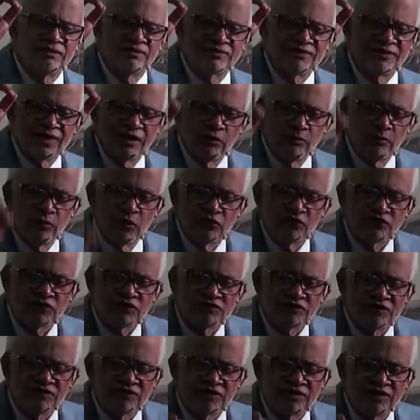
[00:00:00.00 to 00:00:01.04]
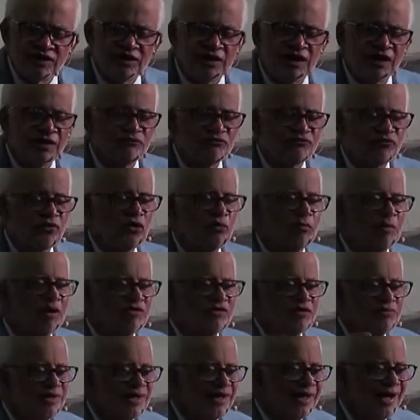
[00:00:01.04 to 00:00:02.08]
Salomón se sentía en forma
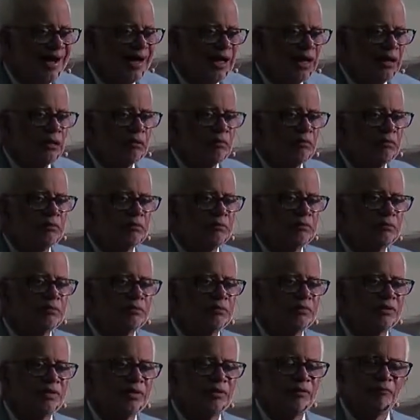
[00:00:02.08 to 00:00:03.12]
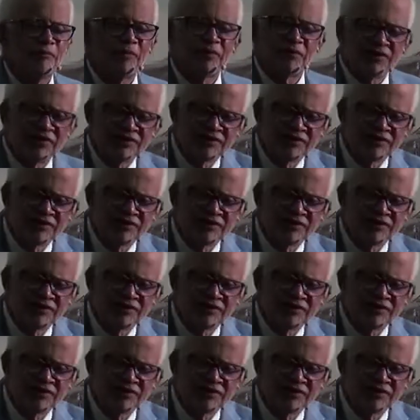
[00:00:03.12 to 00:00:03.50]
similar, pero